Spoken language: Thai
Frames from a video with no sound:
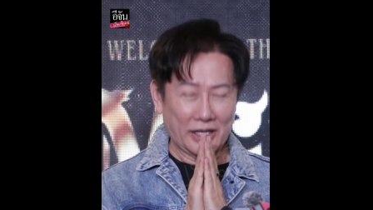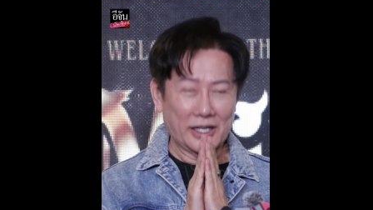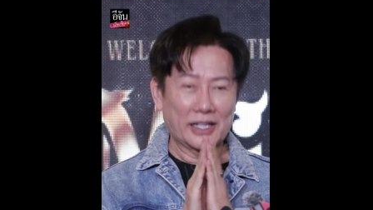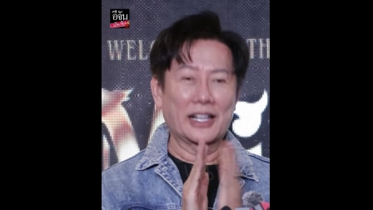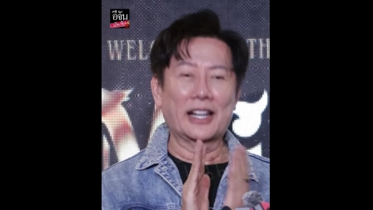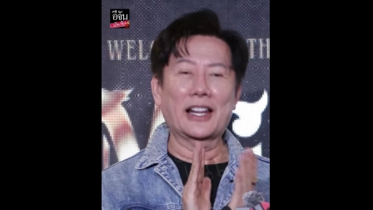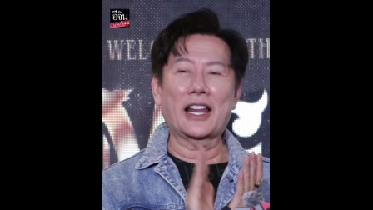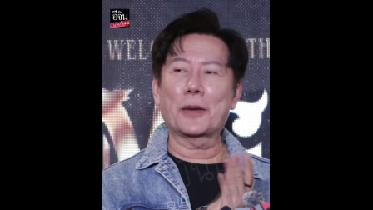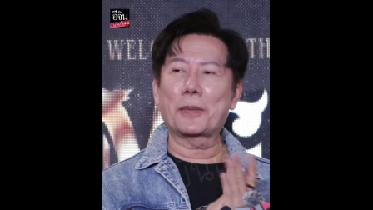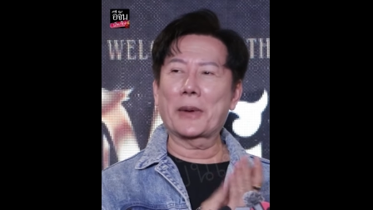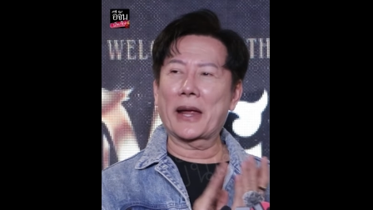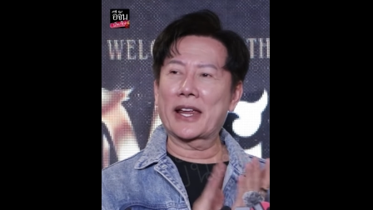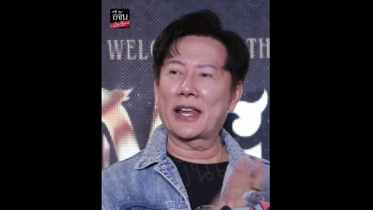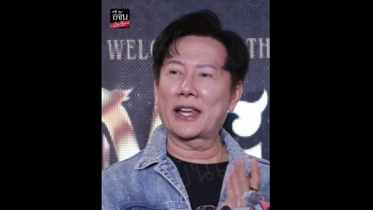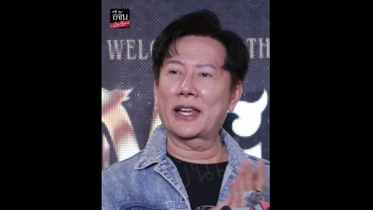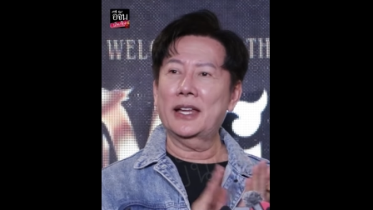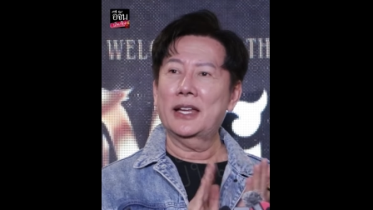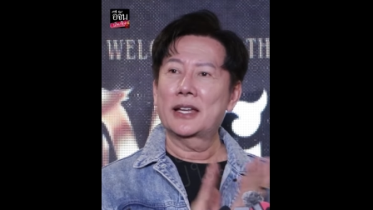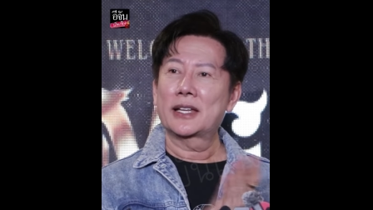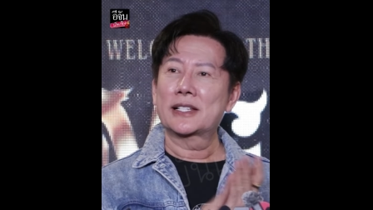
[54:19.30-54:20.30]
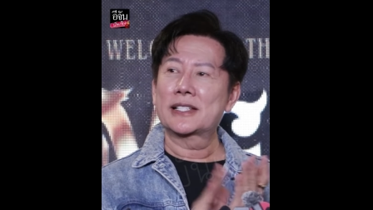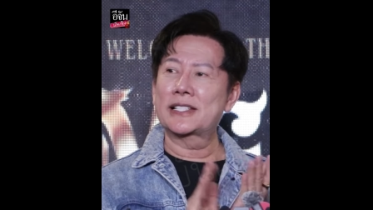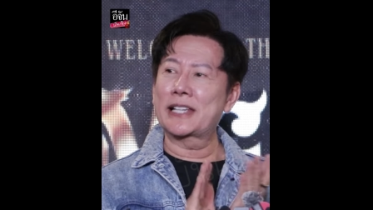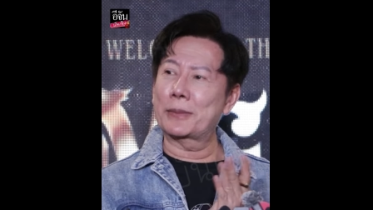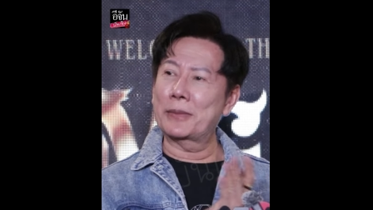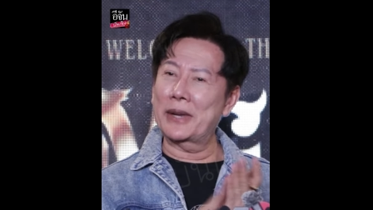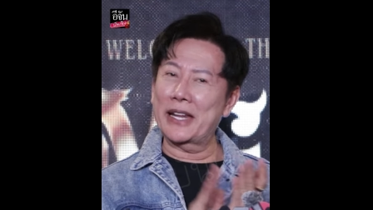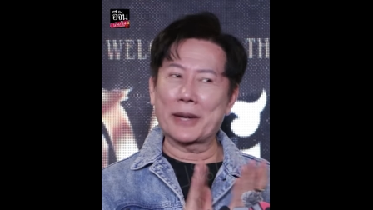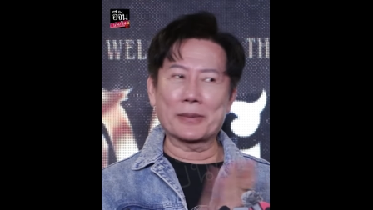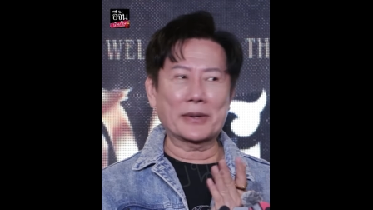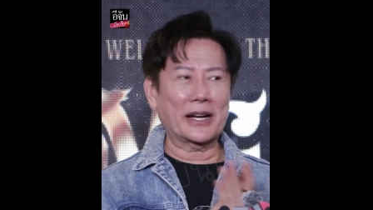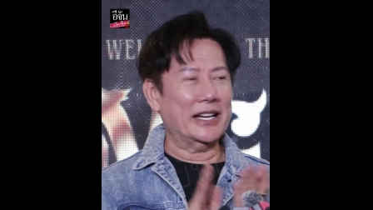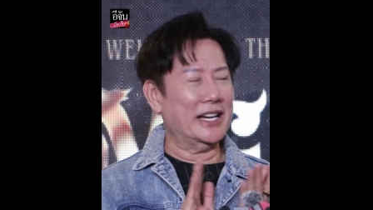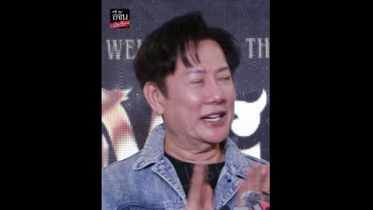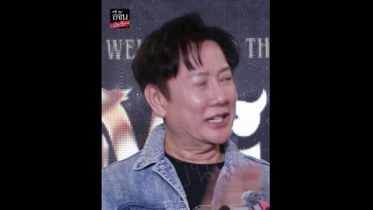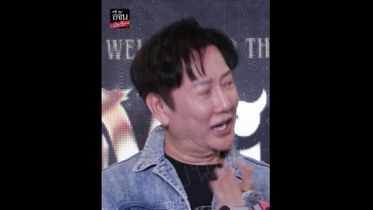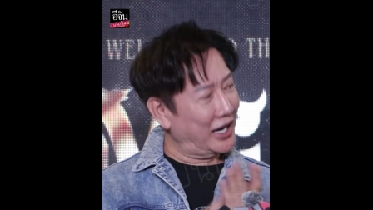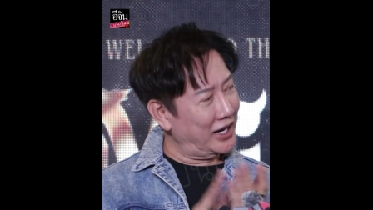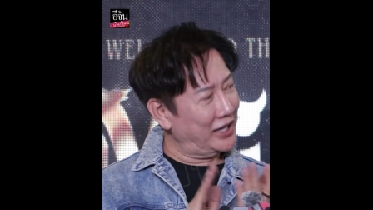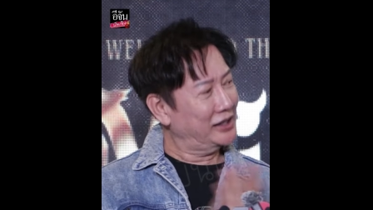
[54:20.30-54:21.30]
รับ แล้วเราไปเสียมเรียบกันอี
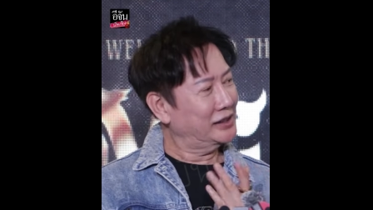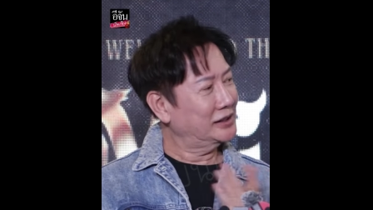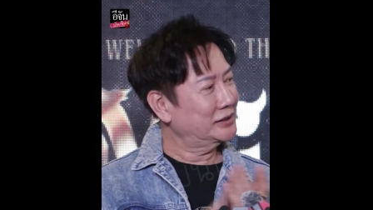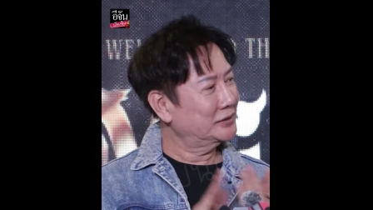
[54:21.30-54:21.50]
กนะ